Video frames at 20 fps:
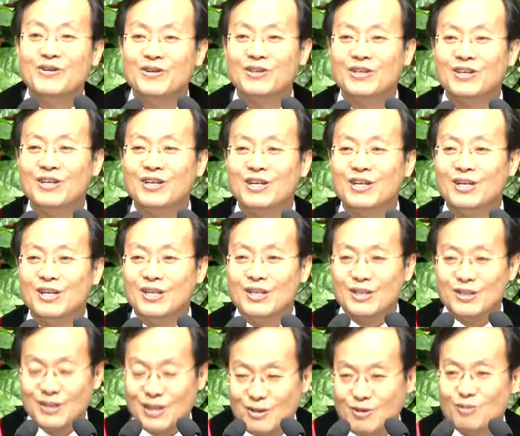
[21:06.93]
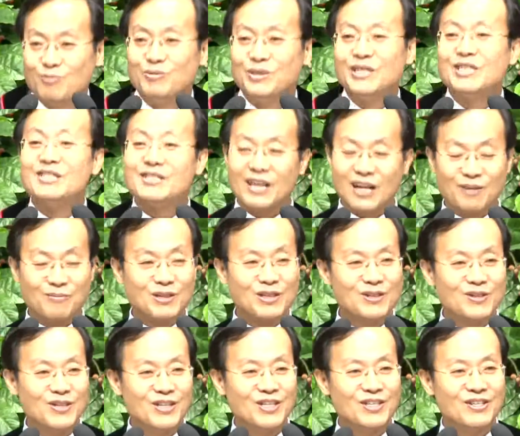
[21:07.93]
보니까 저 사람이 누구 믿는 사람이에요?